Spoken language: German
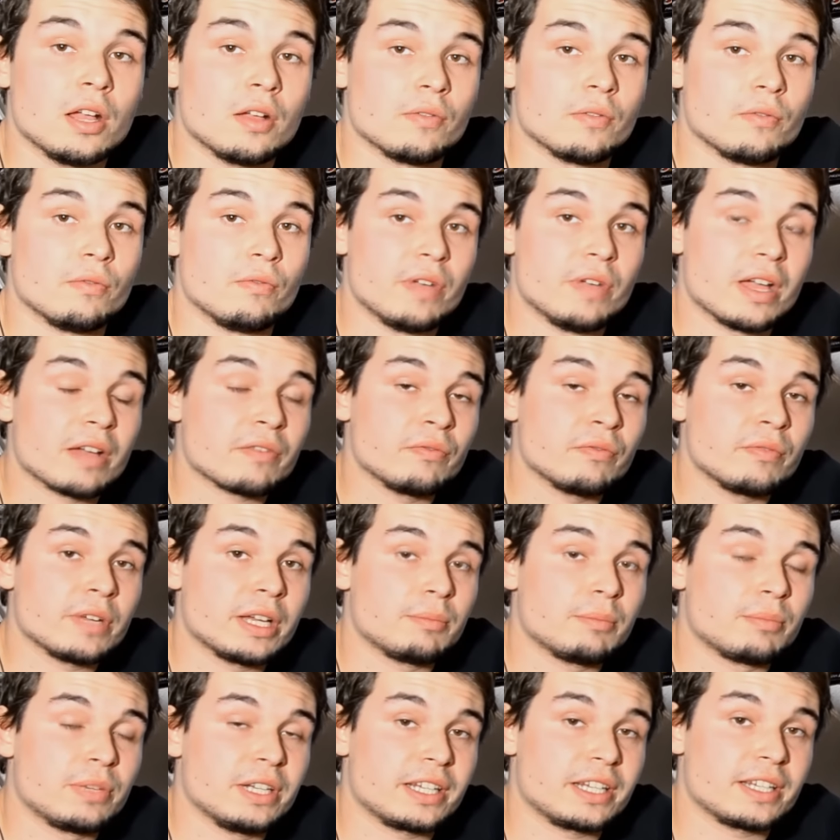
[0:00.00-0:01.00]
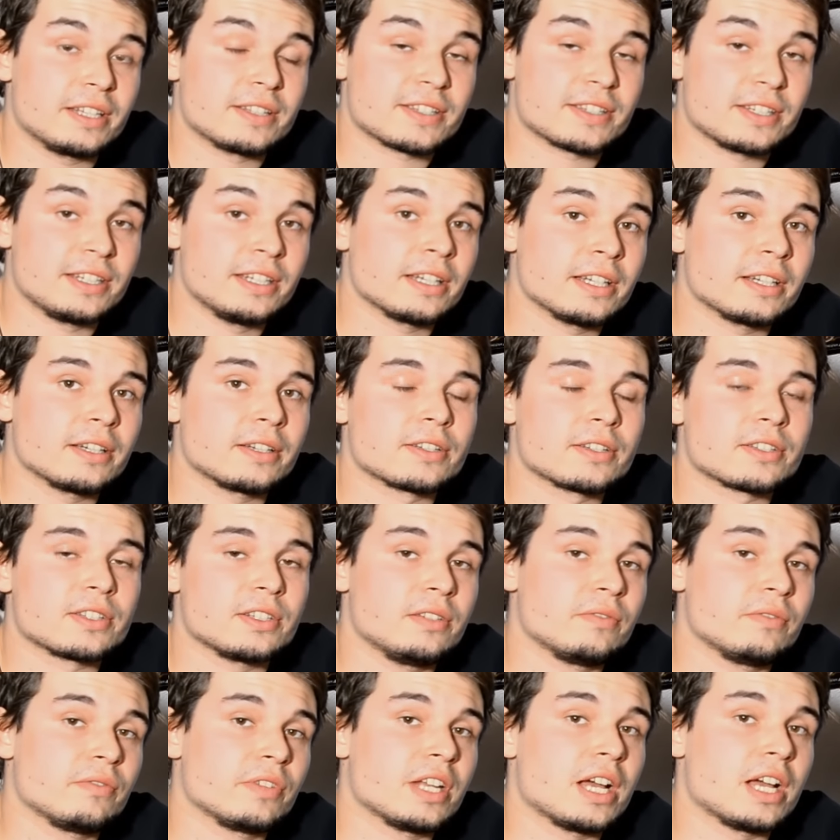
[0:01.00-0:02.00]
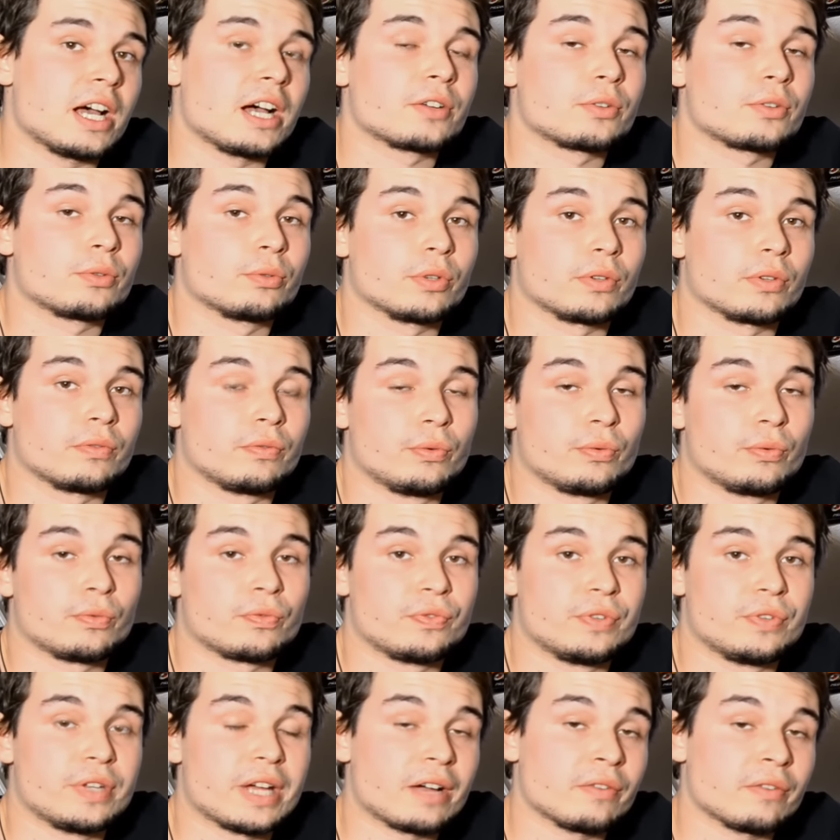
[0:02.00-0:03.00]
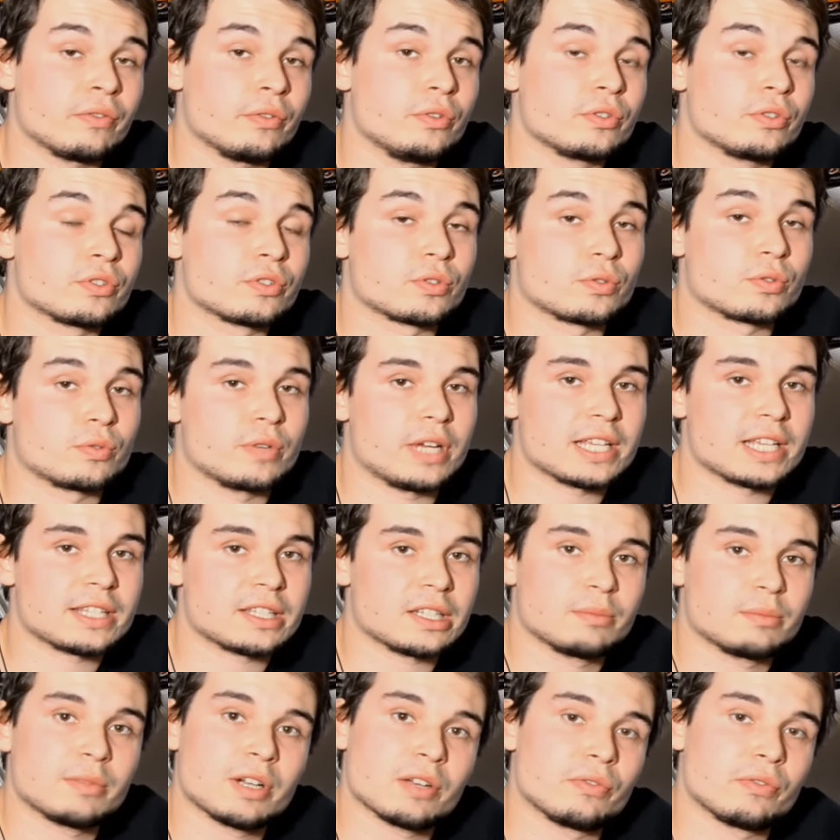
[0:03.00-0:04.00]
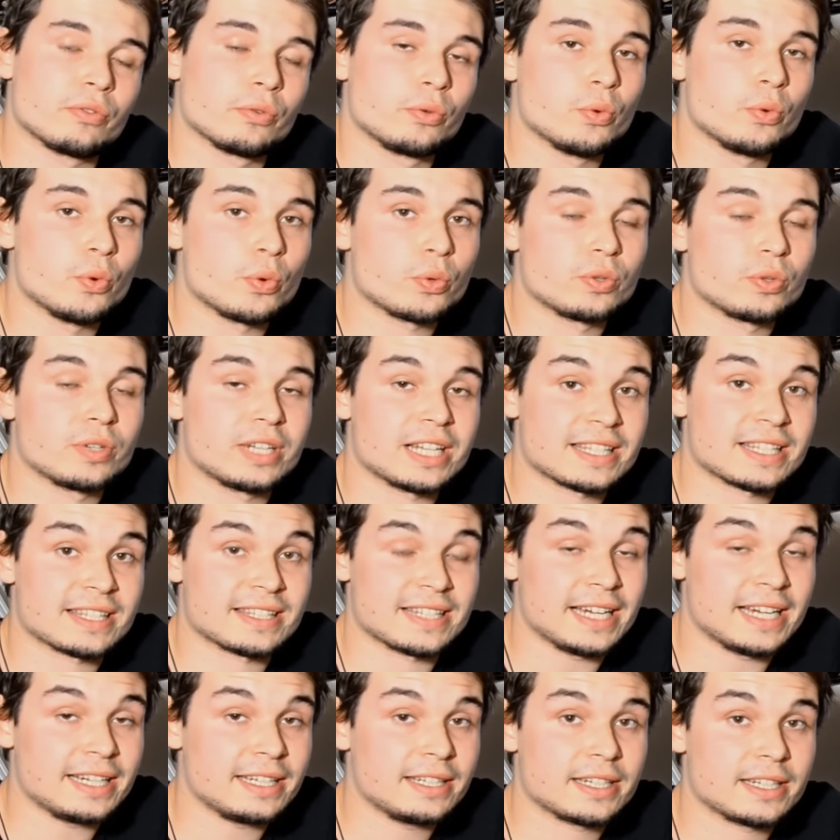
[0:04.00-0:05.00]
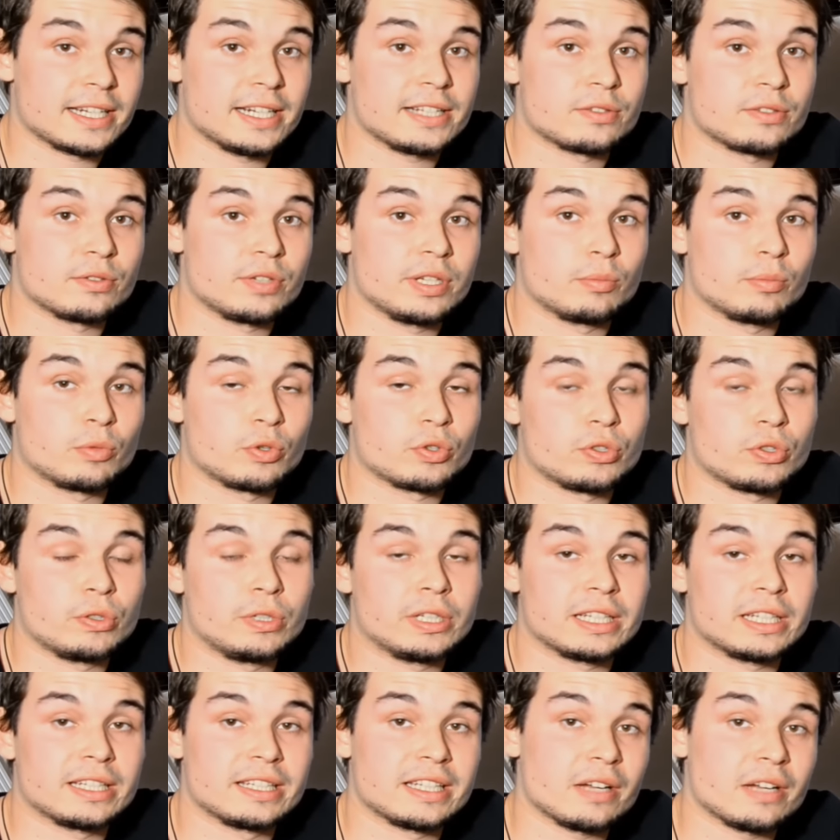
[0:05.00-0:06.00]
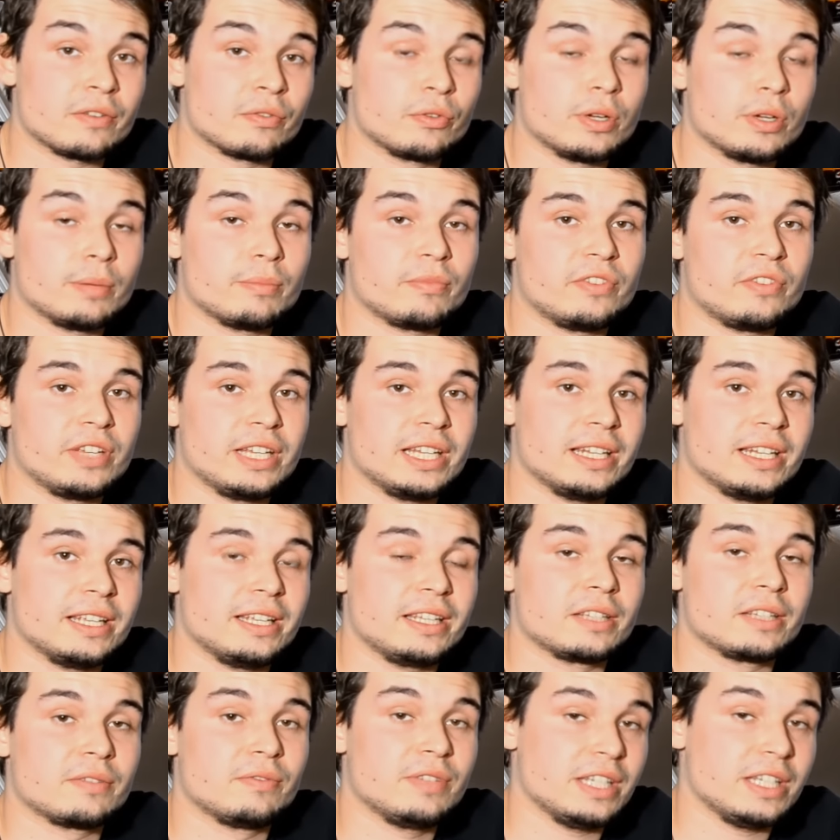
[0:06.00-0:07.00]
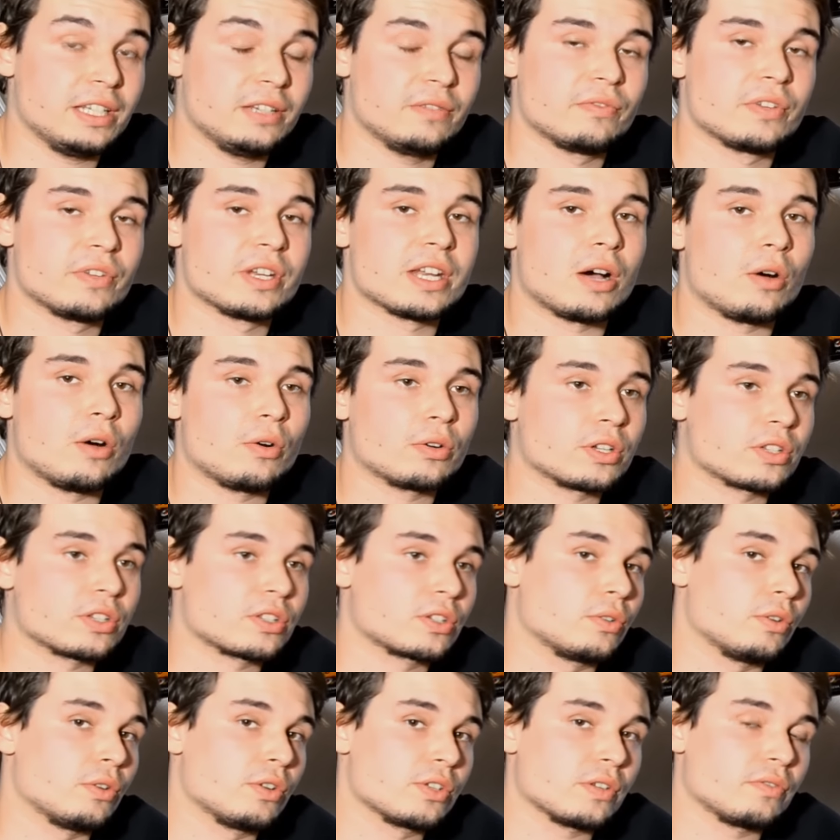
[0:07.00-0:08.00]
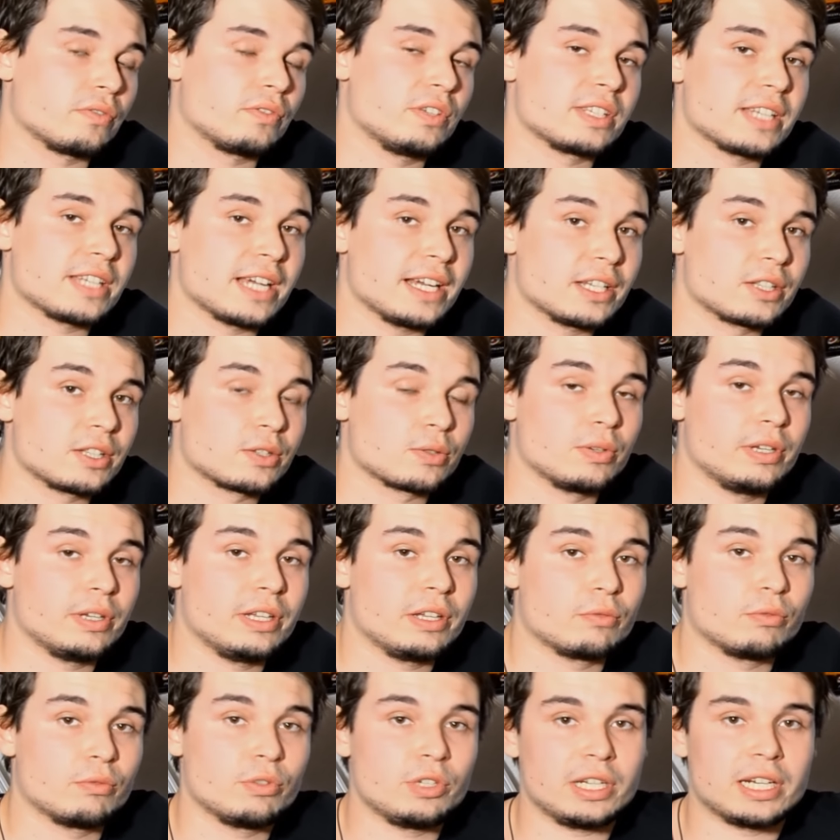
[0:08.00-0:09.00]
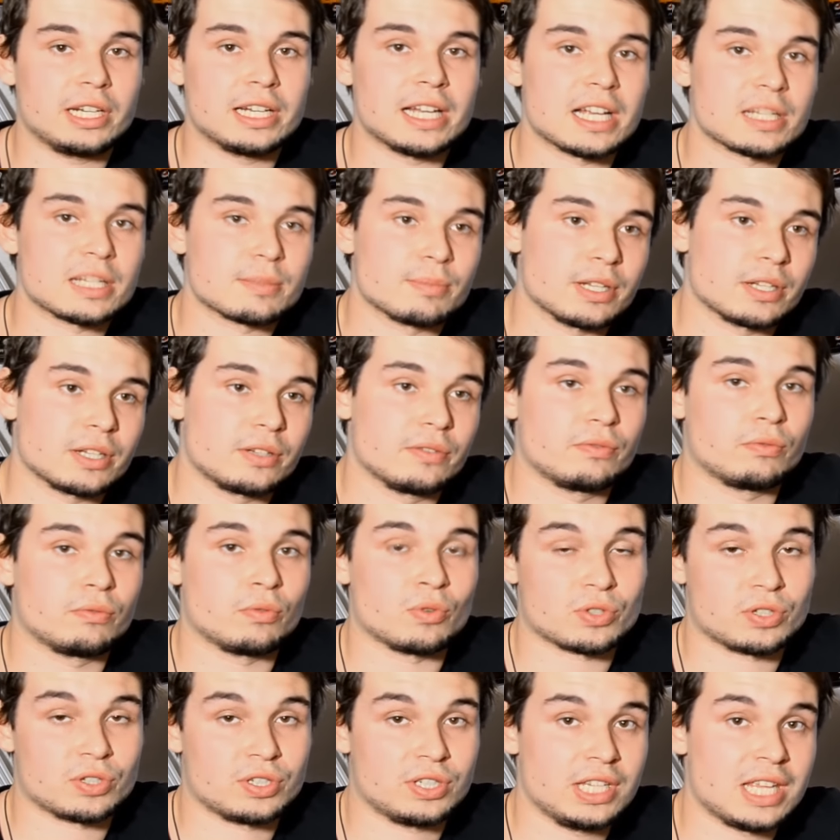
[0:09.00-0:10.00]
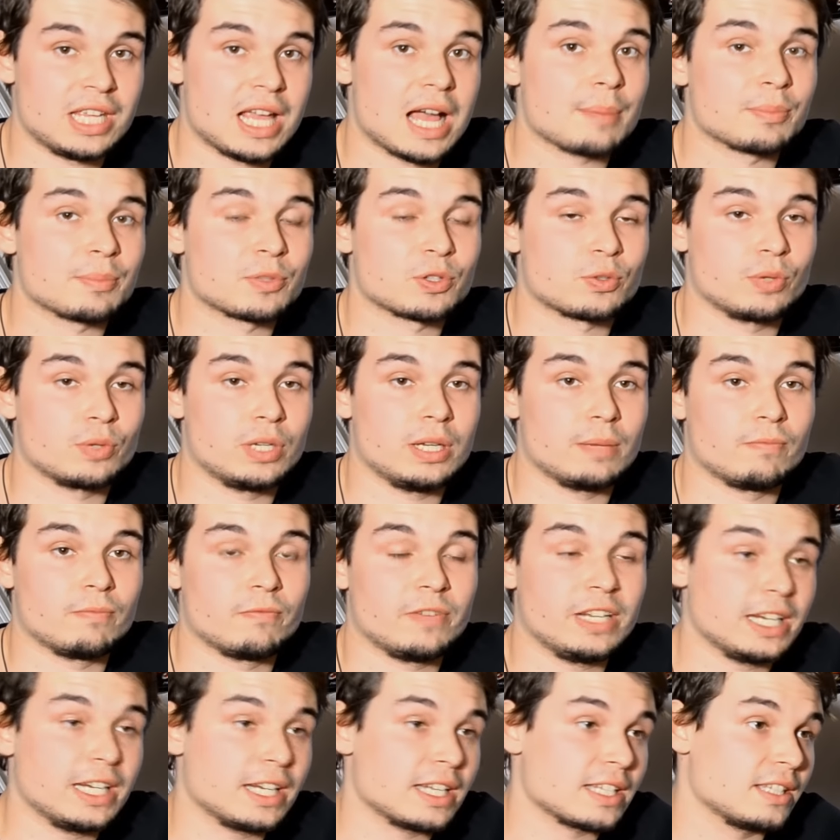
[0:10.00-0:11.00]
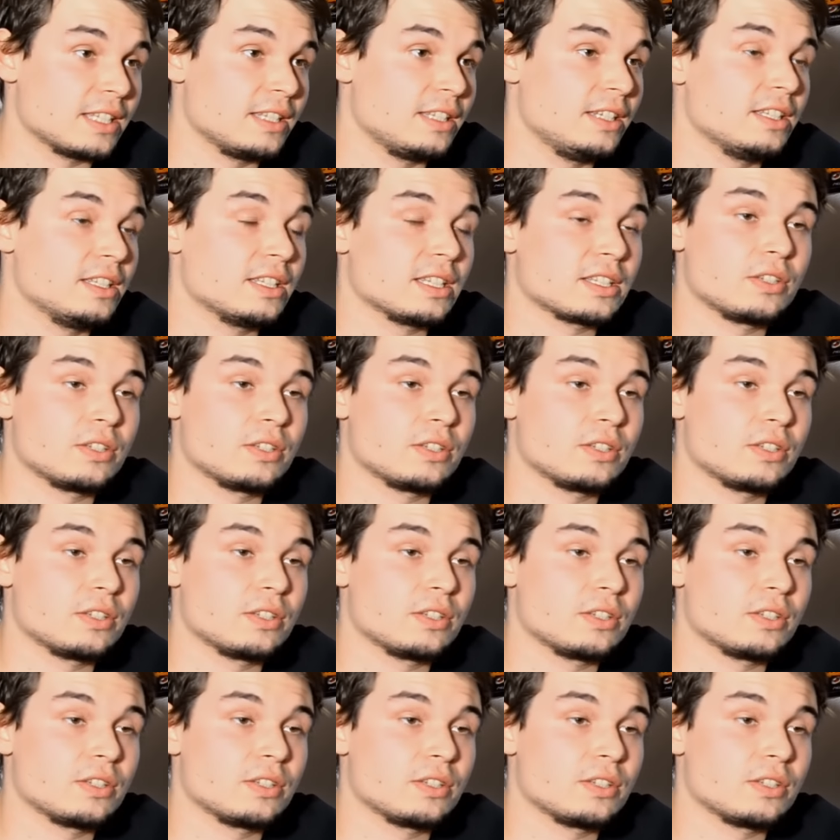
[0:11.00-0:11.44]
Werfen wir einen Blick ins Innere des InVin 805. Dafür ist zuerst einmal vonnöten, das Seitenteil zu demontieren. Dafür empfehle ich, wie InVin auch, das Gehäuse auf die Seite zu legen und die Glasplatte vorsichtig abzuheben. Wenn ihr das in dieser